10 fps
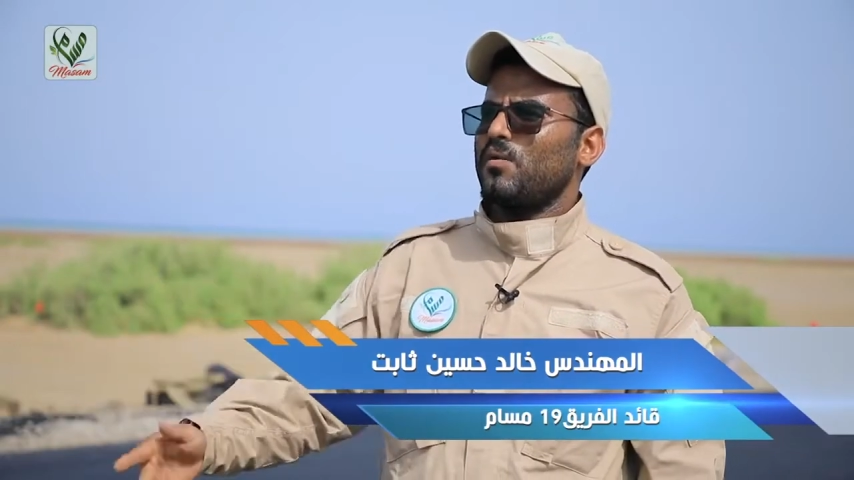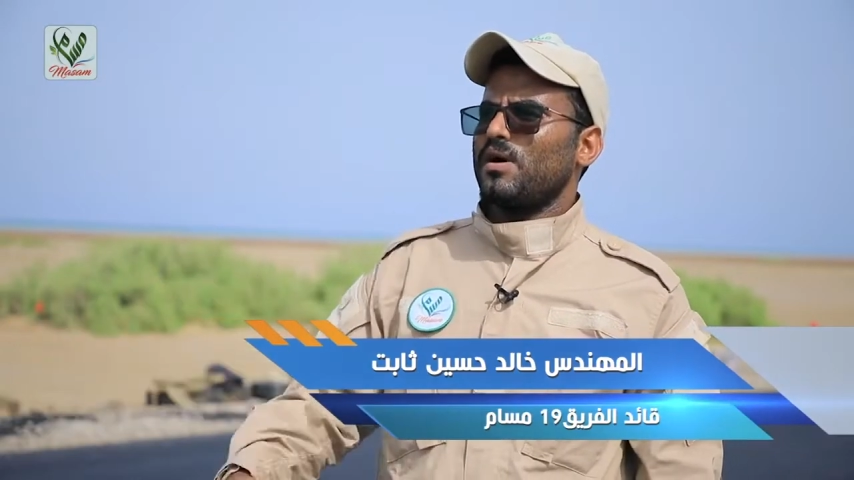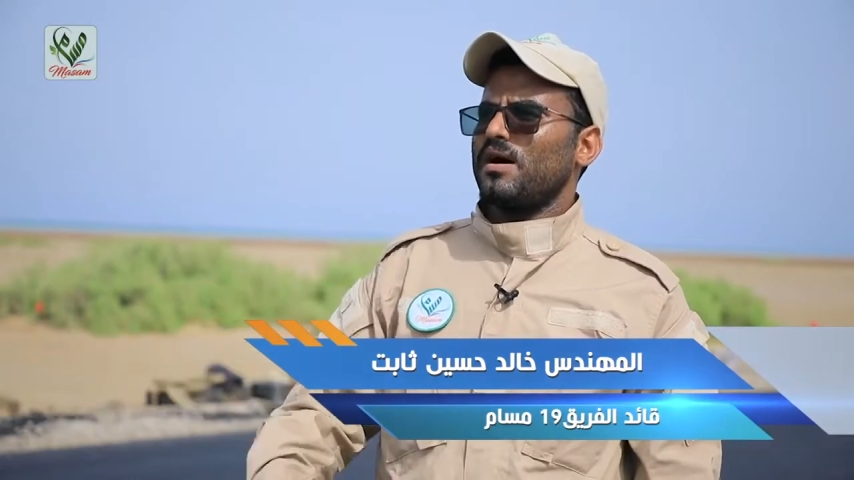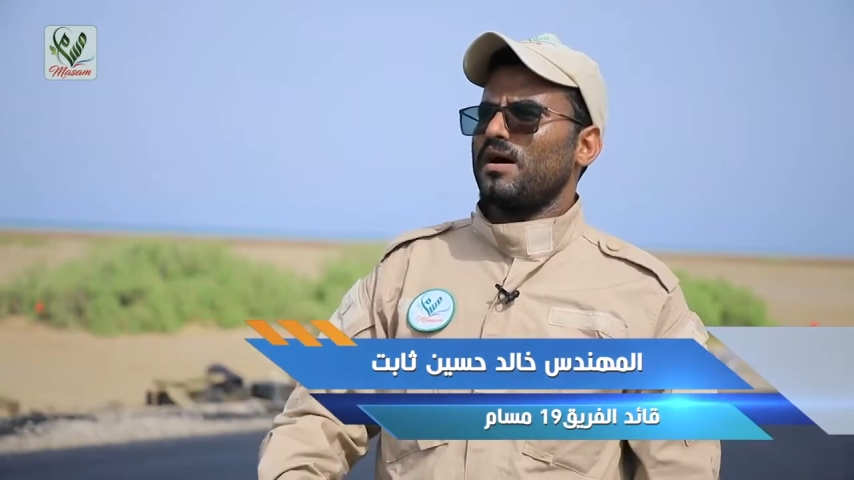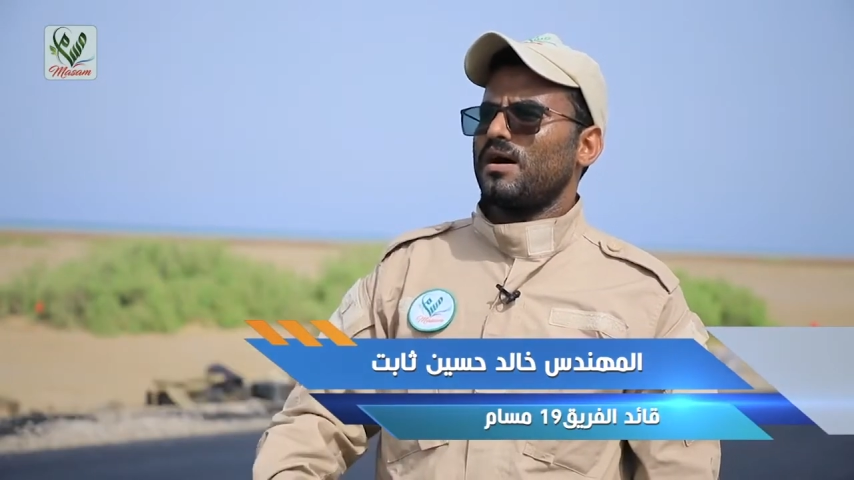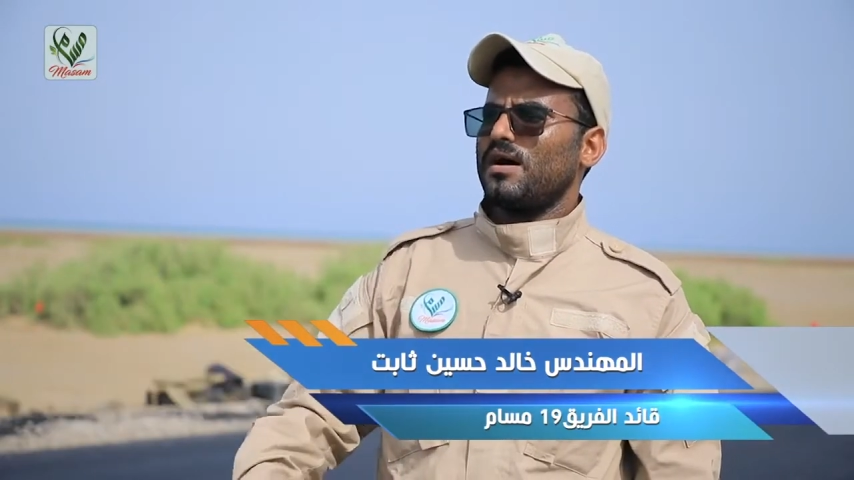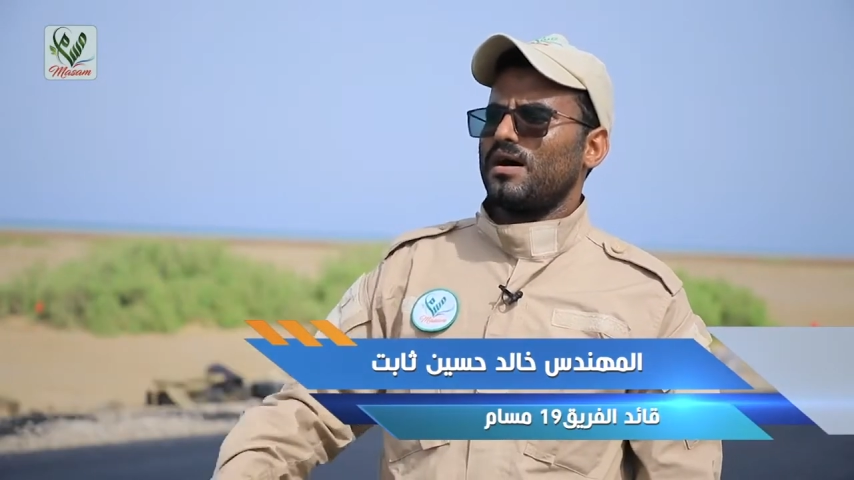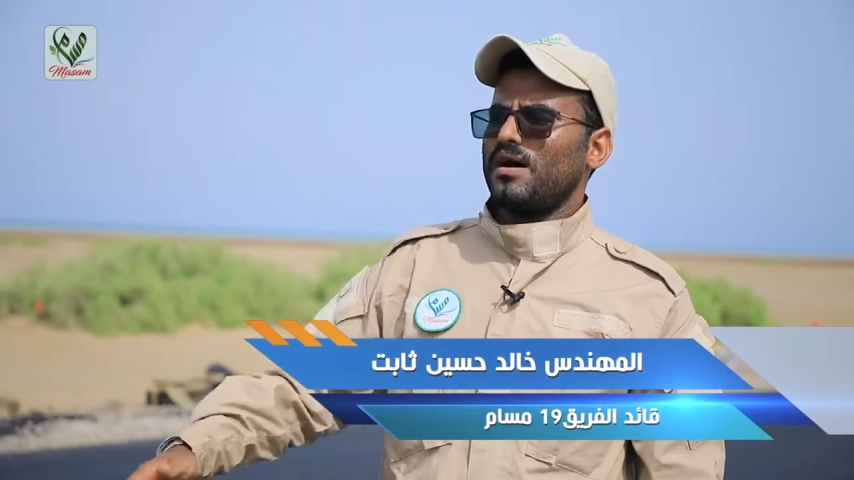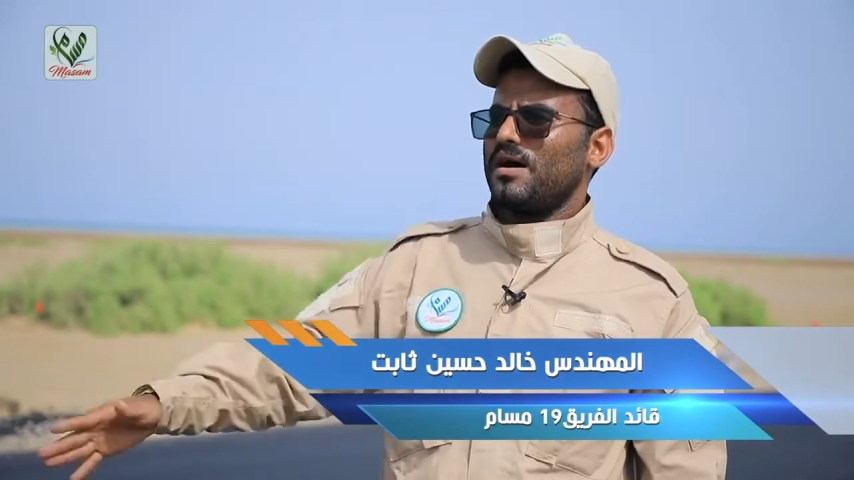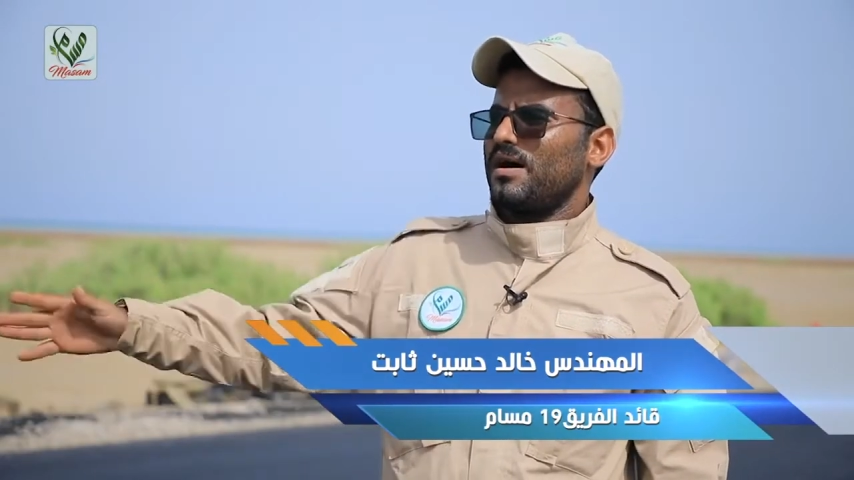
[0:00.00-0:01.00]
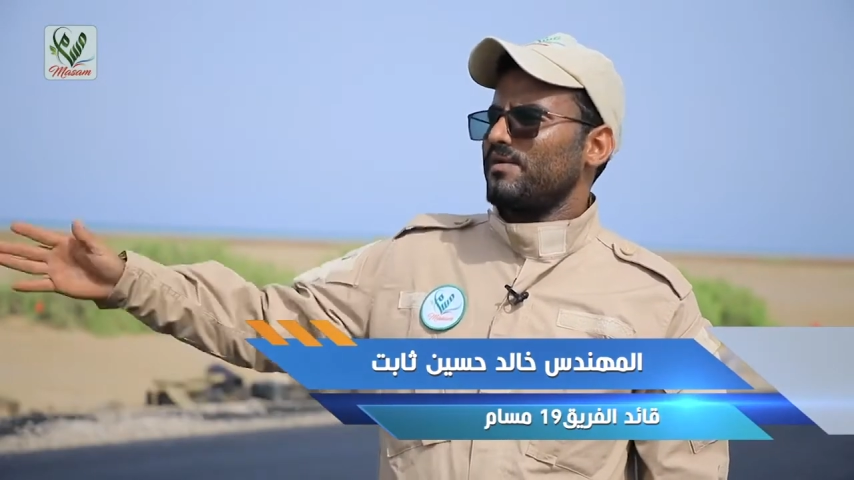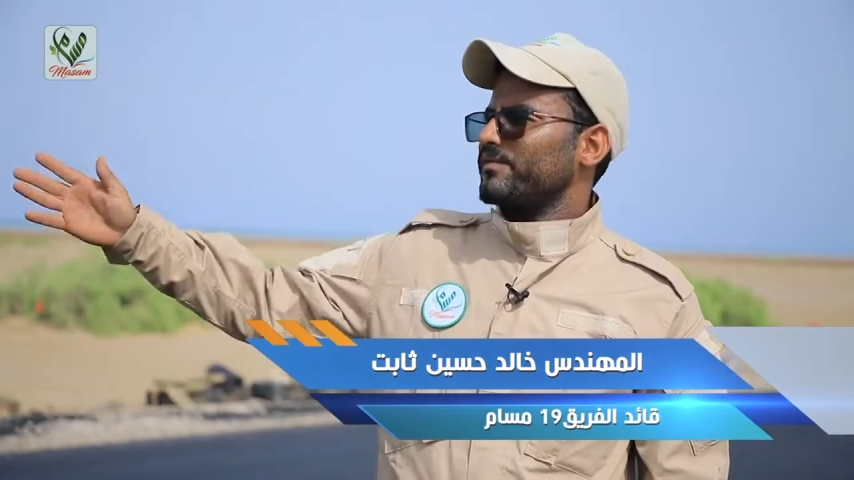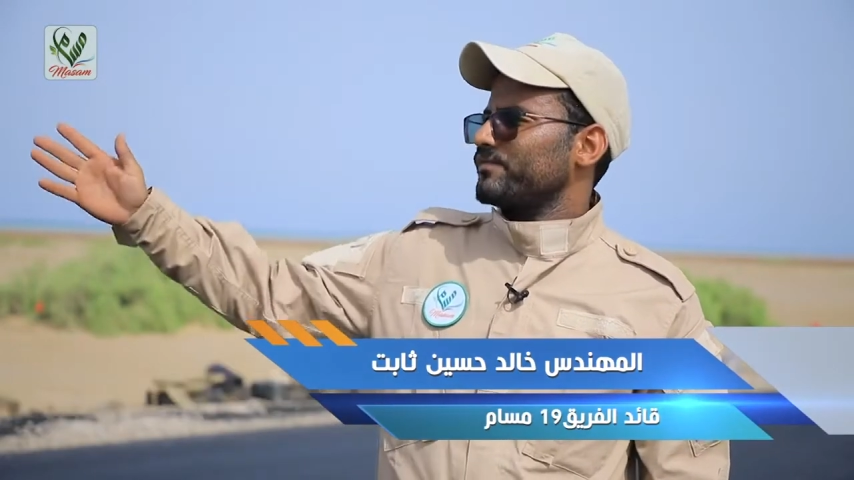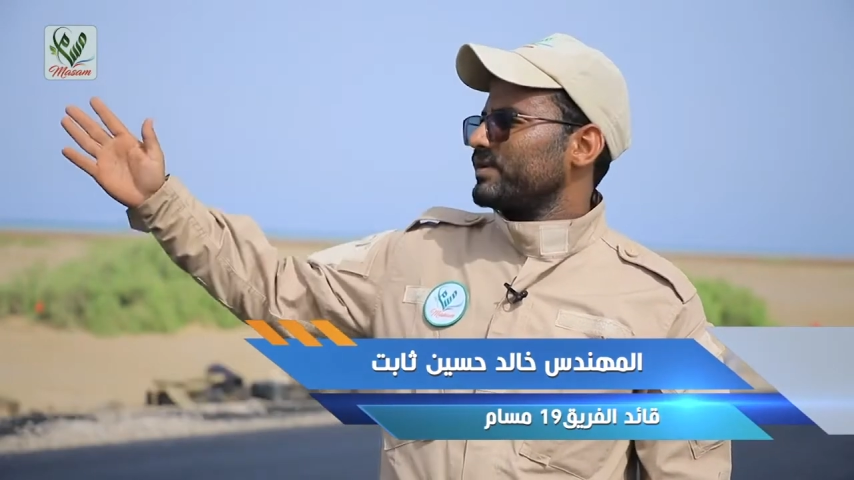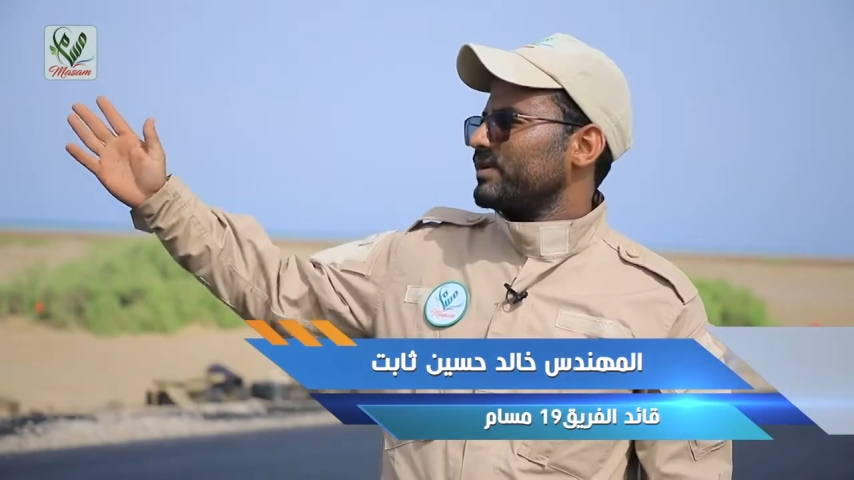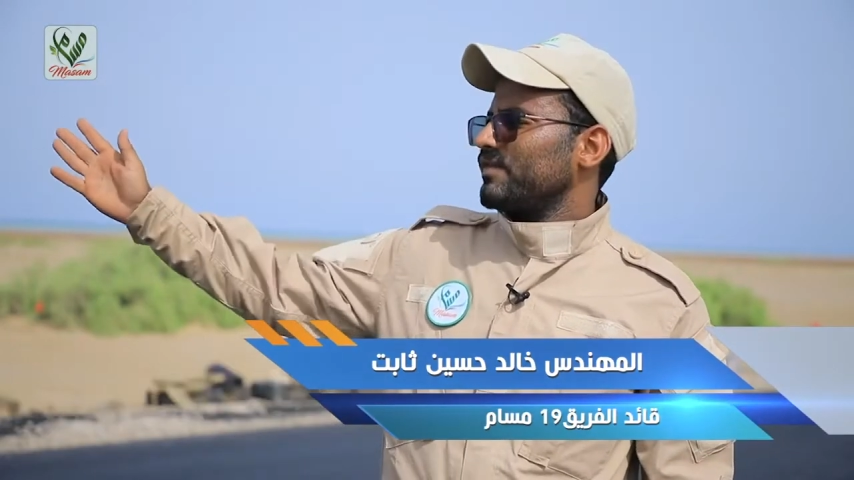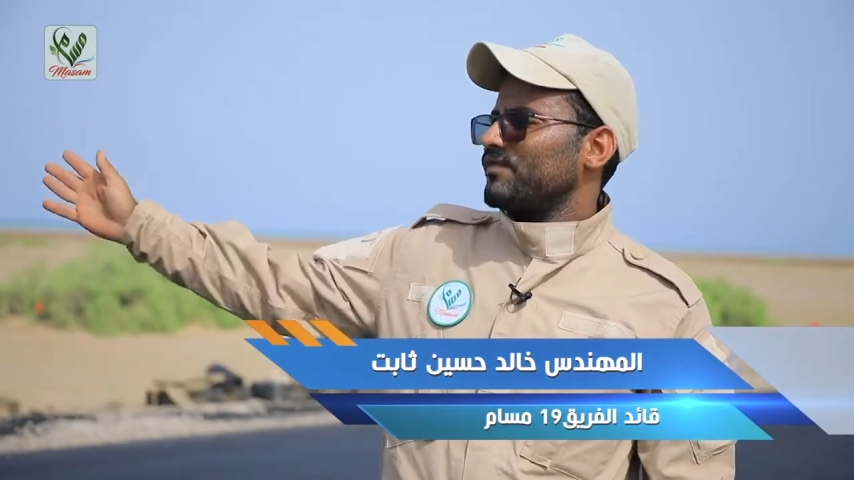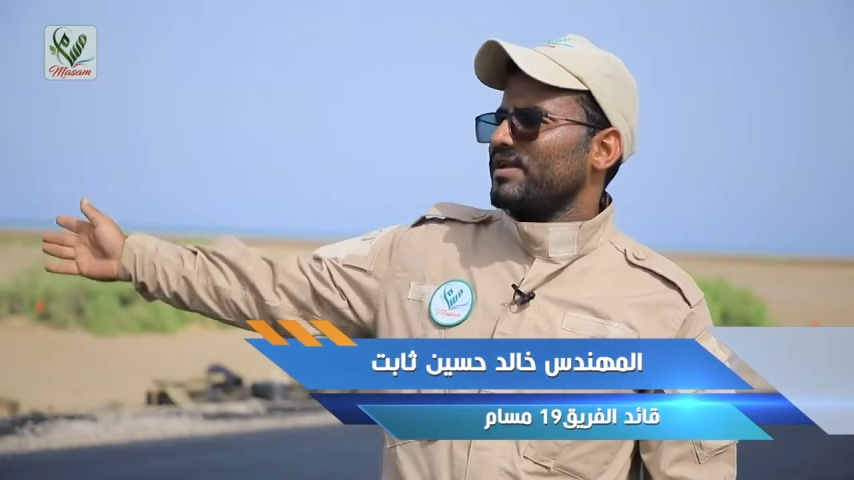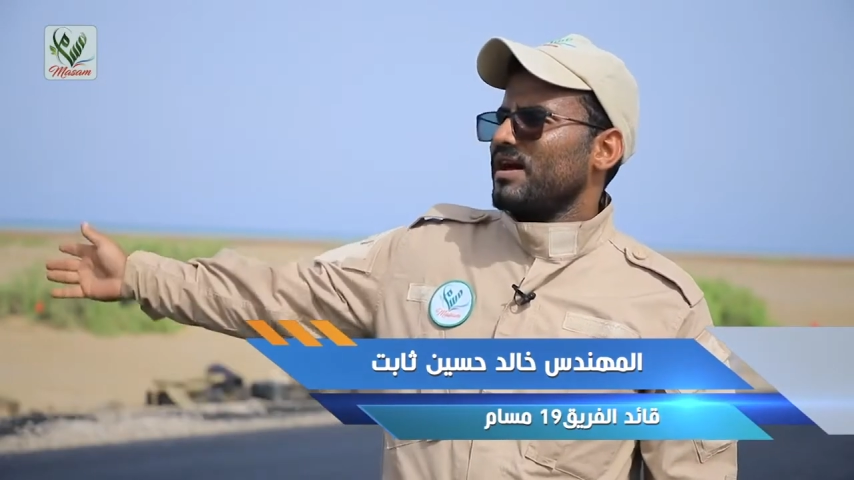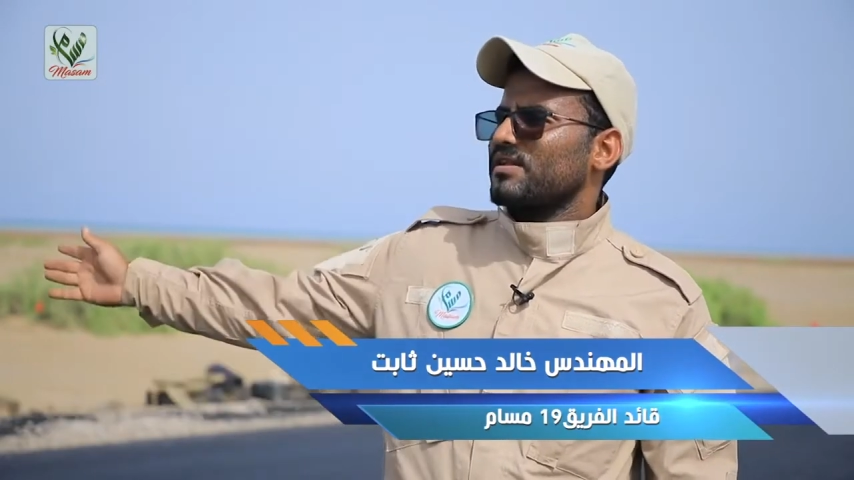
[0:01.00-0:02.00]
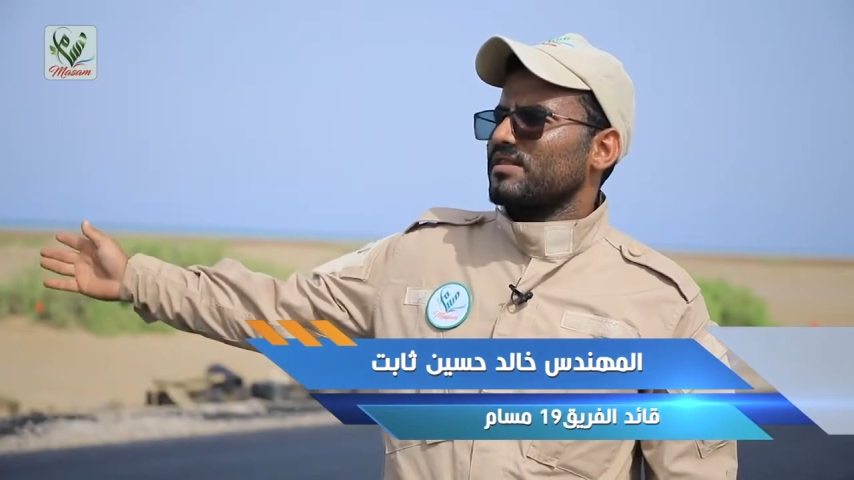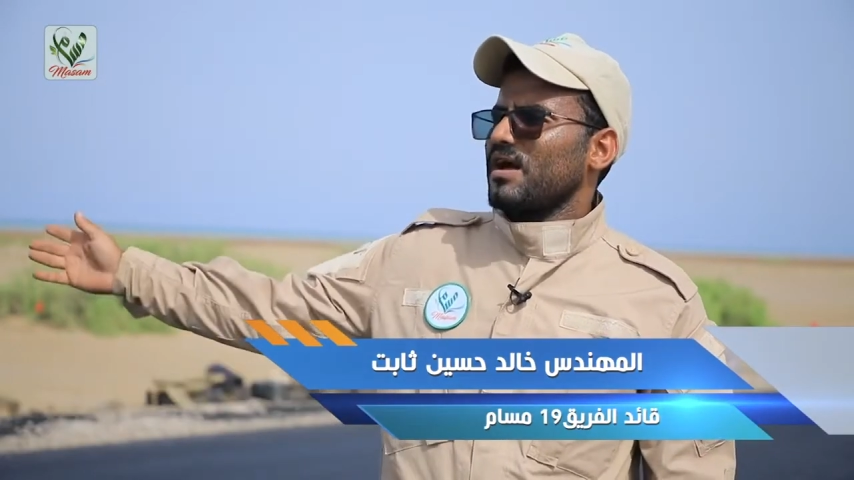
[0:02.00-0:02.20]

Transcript: وفي انفجار